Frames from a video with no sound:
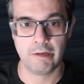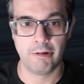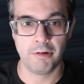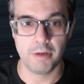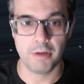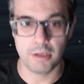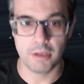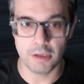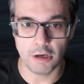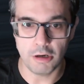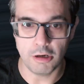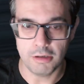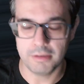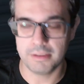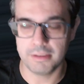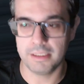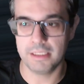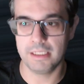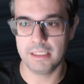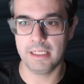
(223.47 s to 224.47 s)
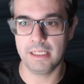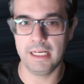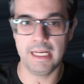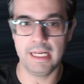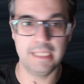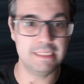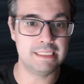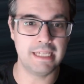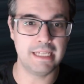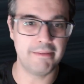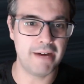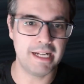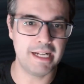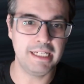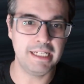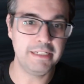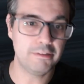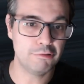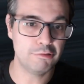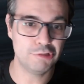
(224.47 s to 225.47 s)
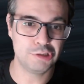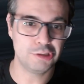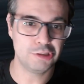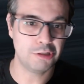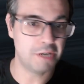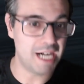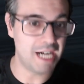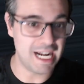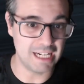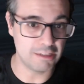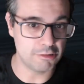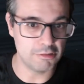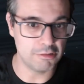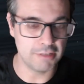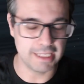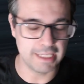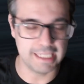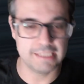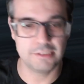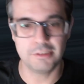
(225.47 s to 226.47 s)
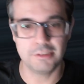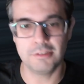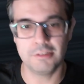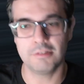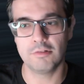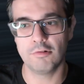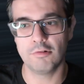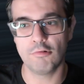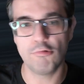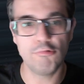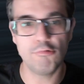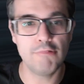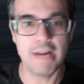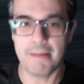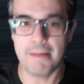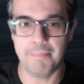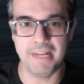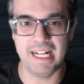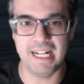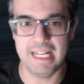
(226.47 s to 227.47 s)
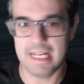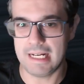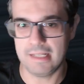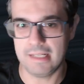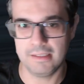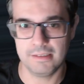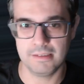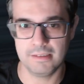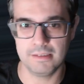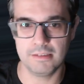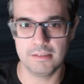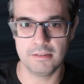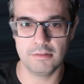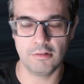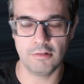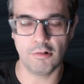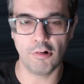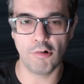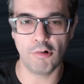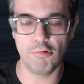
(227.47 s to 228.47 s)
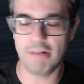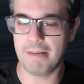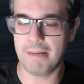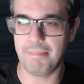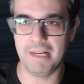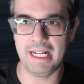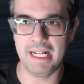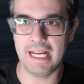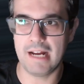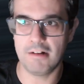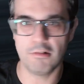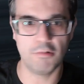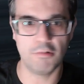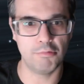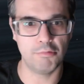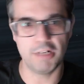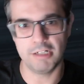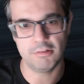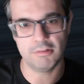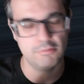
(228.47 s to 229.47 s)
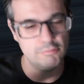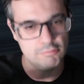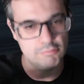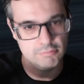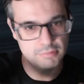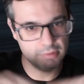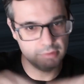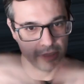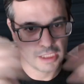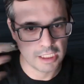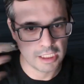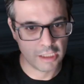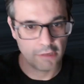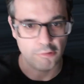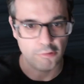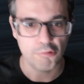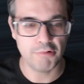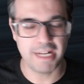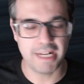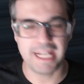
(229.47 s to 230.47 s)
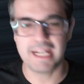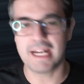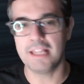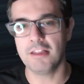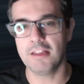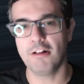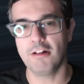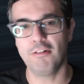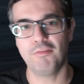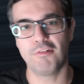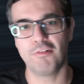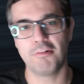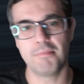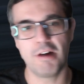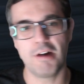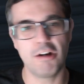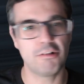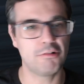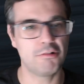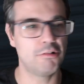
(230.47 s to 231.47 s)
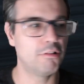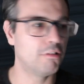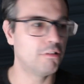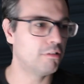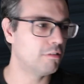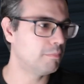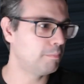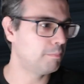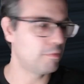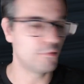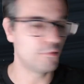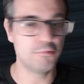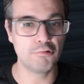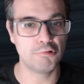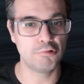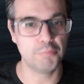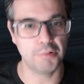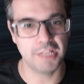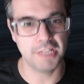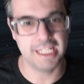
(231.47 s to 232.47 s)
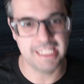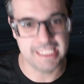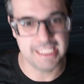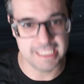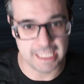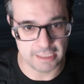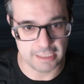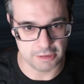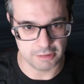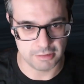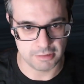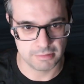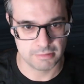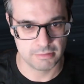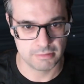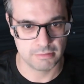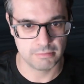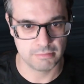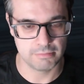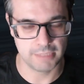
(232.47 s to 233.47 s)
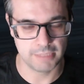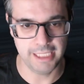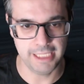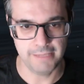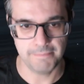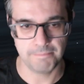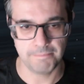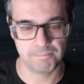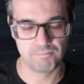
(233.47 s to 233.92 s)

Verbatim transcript: No eh, llevar incluso al Congreso una pelea o una pelea, no, bueno, un, un escándalo formado por un grupo de niñatos, ¿vale?